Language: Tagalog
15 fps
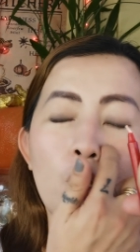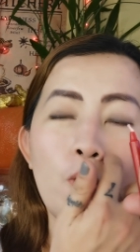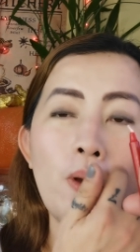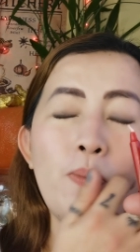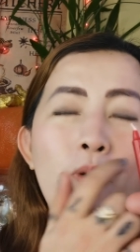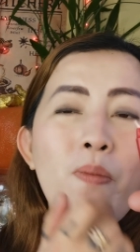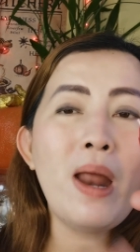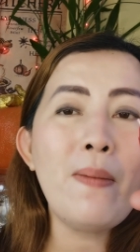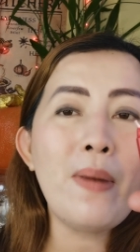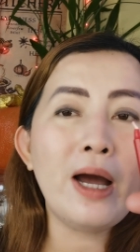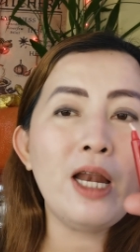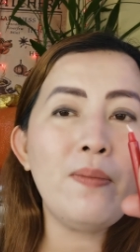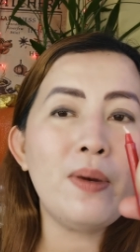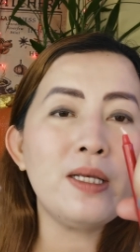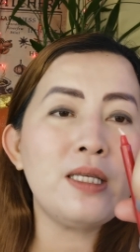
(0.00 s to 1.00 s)
Kung may problema
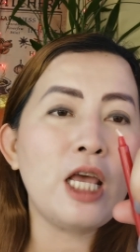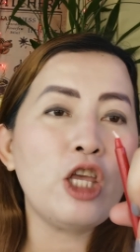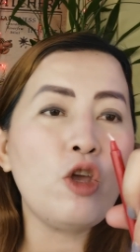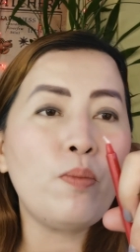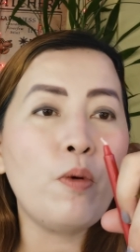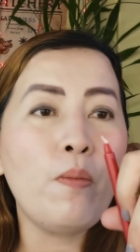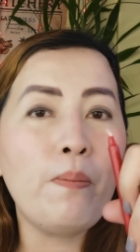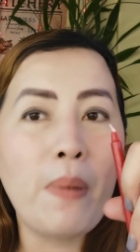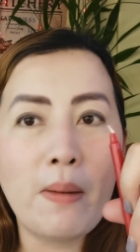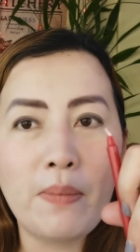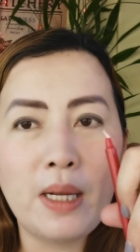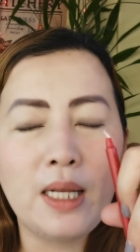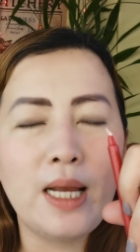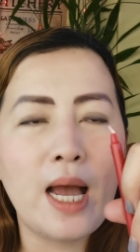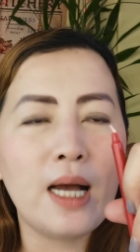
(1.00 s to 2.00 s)
ka naman sa inyo pong
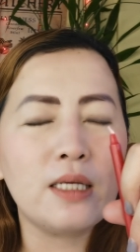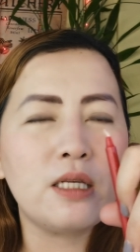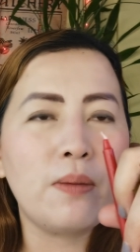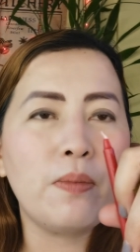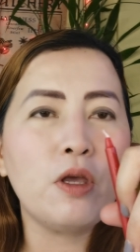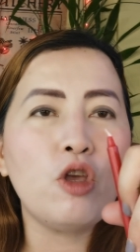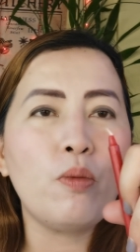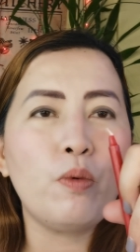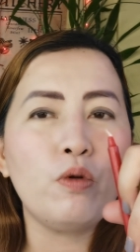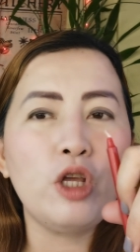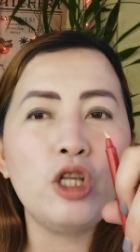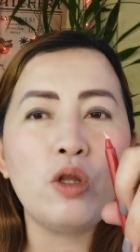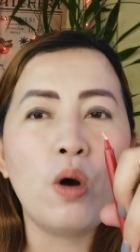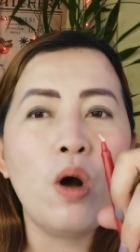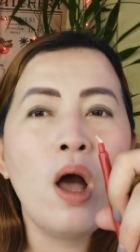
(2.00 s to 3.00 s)
pamilya, sabihin nyo po
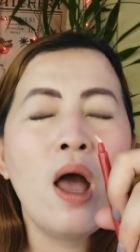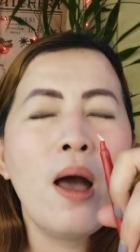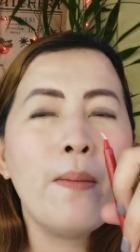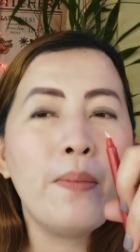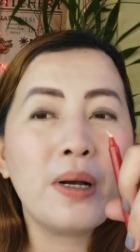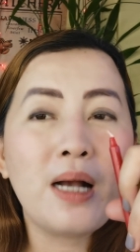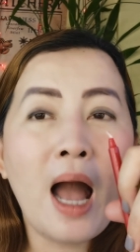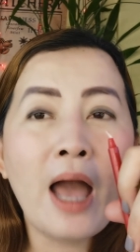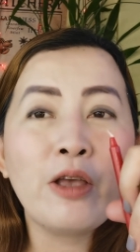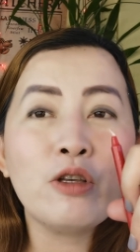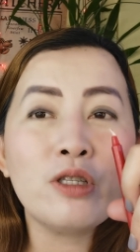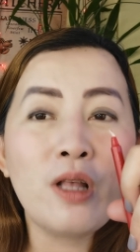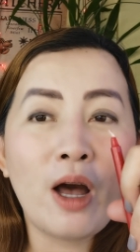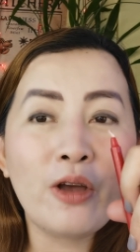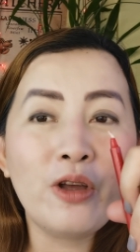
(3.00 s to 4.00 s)
dito, magkaayos na